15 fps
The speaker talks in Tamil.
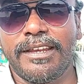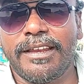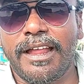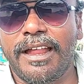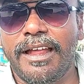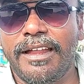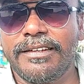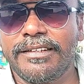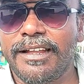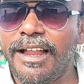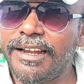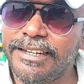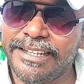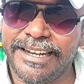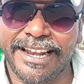நான்கு
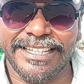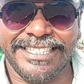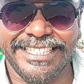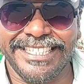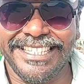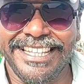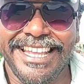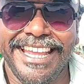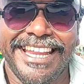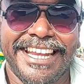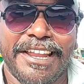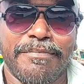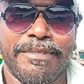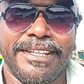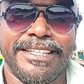ஆண்டுகள் ஆச்சு
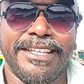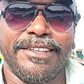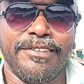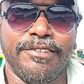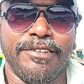நம்ம இந்த